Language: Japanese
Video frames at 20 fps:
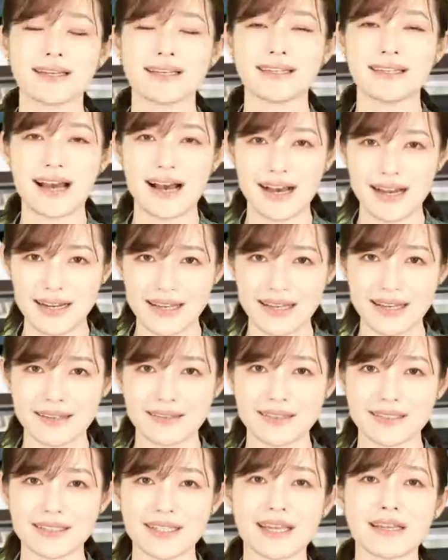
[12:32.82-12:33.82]
やはり
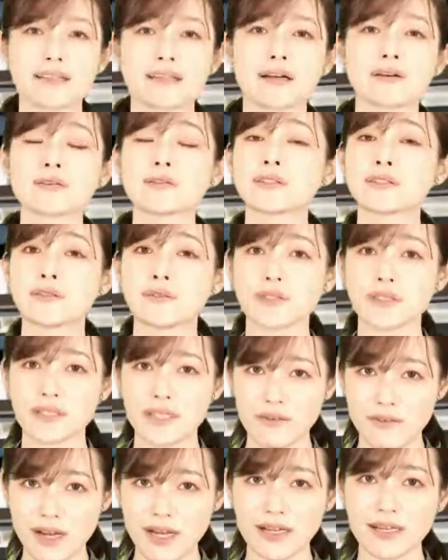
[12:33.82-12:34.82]
選択肢とし
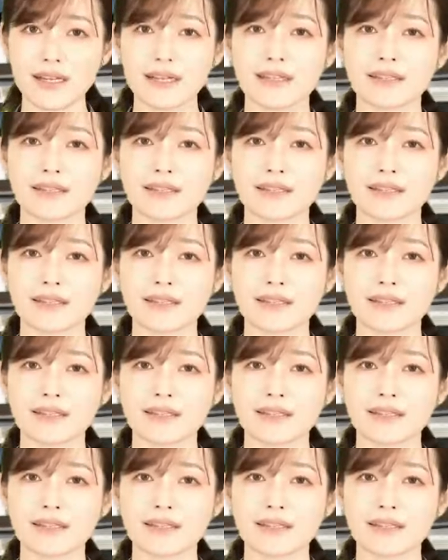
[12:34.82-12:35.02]
ては